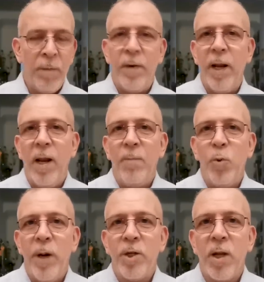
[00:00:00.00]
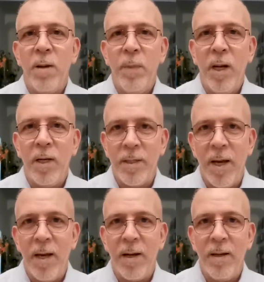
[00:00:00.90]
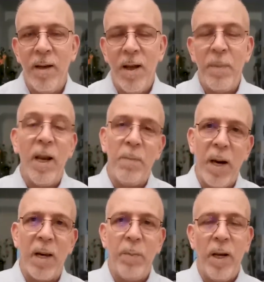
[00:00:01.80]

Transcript: في رحلة مباشرة من الجزائر إلى من المغرب